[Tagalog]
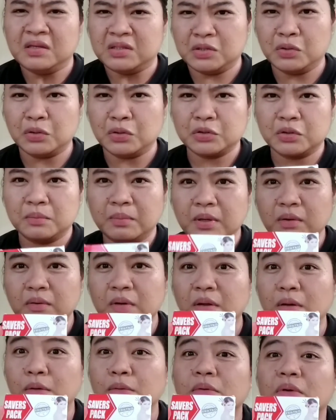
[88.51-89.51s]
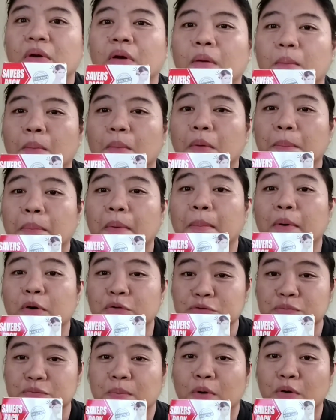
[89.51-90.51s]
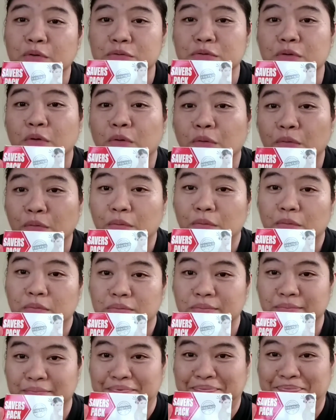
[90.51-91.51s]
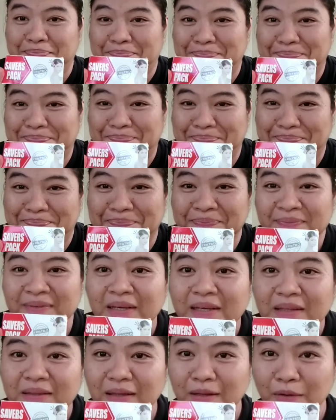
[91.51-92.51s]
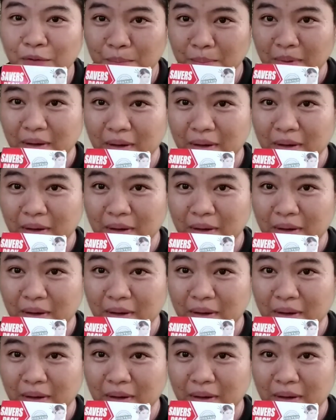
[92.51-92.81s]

Si Dr. Bilon ingon nga magpa-bounce bounce daw no? Tinod